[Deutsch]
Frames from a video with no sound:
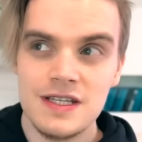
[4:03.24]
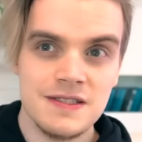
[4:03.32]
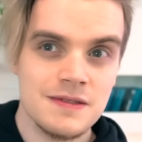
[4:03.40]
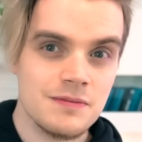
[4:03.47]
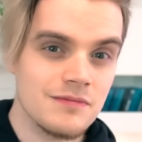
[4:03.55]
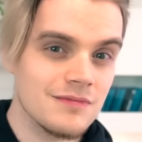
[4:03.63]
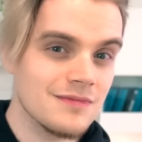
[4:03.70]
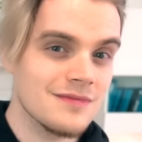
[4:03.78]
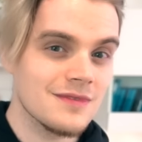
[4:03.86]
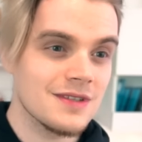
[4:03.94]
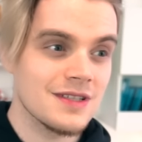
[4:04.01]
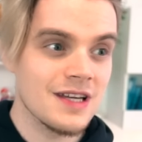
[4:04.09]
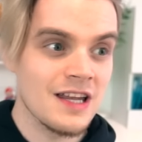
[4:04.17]
dass
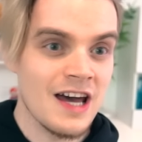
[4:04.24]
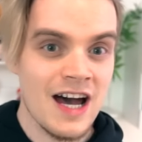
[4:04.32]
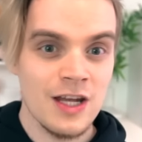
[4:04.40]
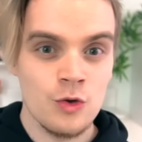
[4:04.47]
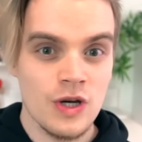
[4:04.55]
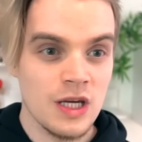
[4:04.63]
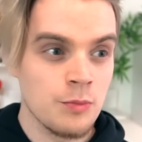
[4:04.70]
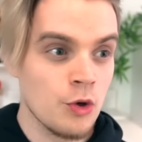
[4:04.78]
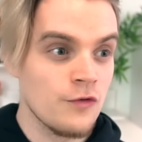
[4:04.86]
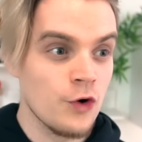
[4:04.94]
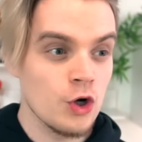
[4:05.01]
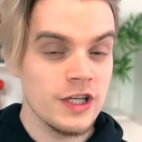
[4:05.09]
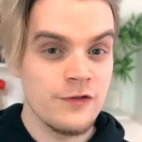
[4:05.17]
keine Ahnung, Red
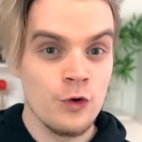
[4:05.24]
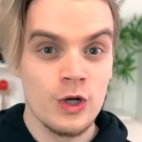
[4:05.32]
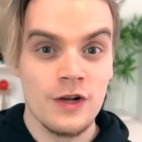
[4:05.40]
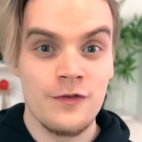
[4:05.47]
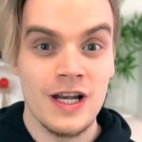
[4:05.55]
Bull wirklich Flügel